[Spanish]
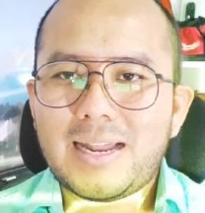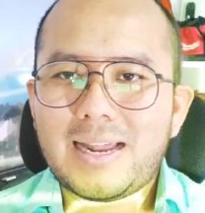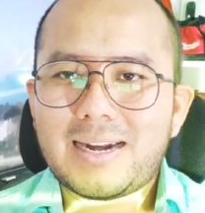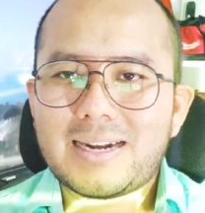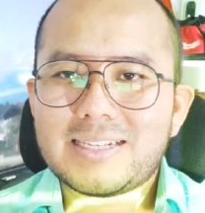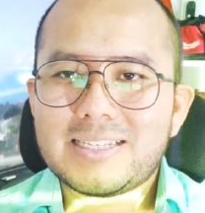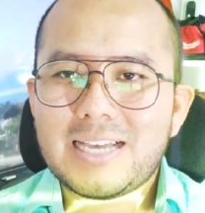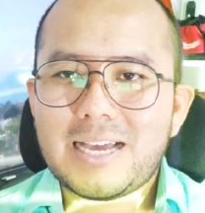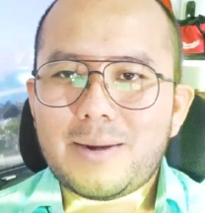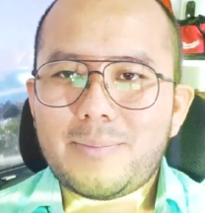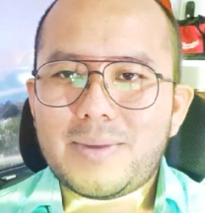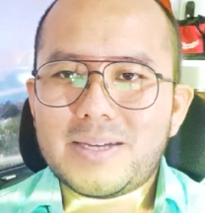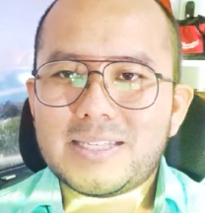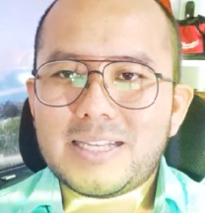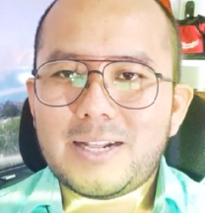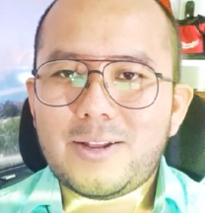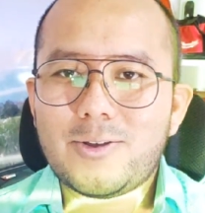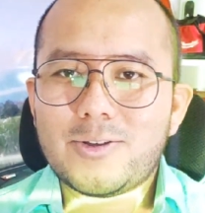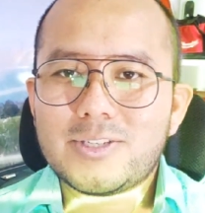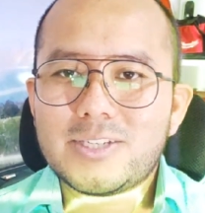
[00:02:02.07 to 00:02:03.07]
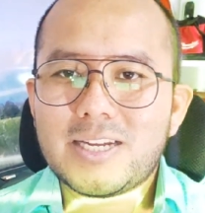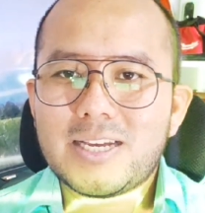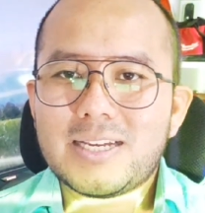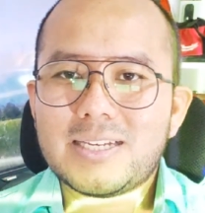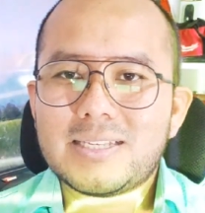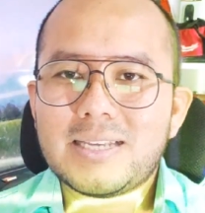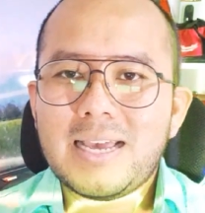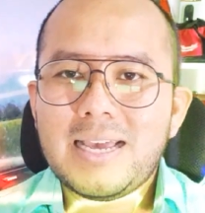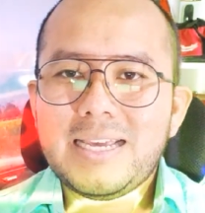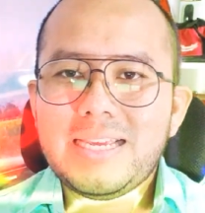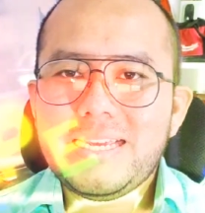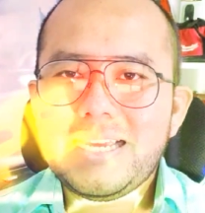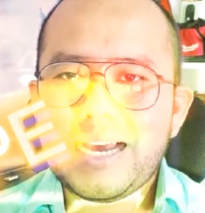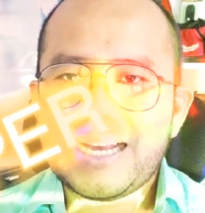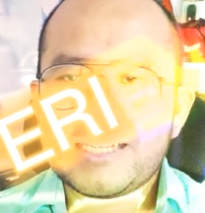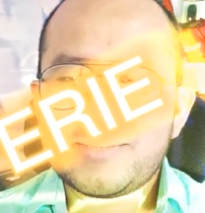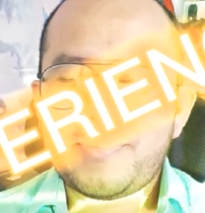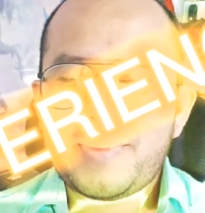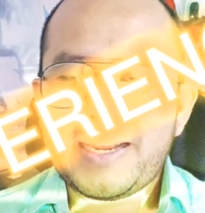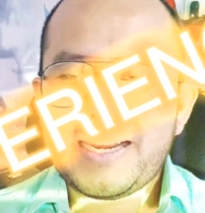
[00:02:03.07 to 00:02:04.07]
en las reservas de noches y
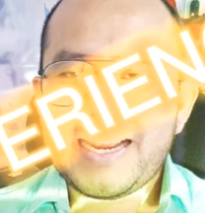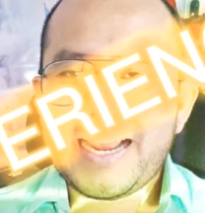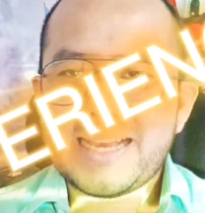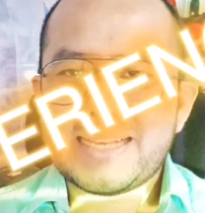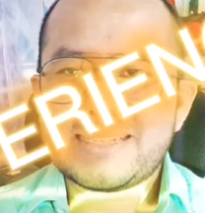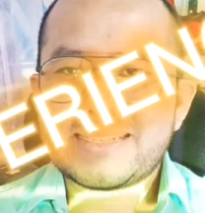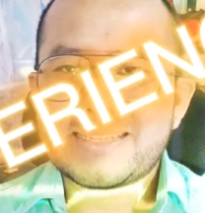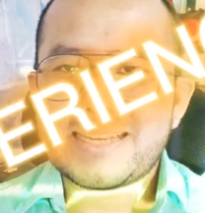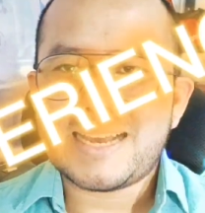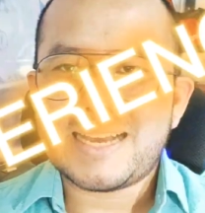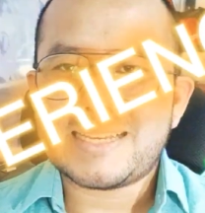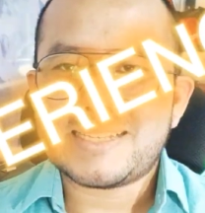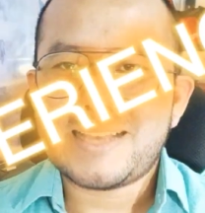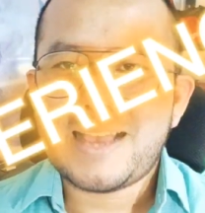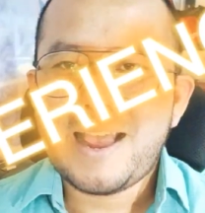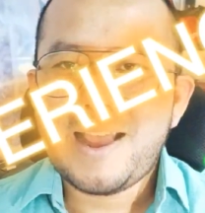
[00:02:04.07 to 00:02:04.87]
experiencias.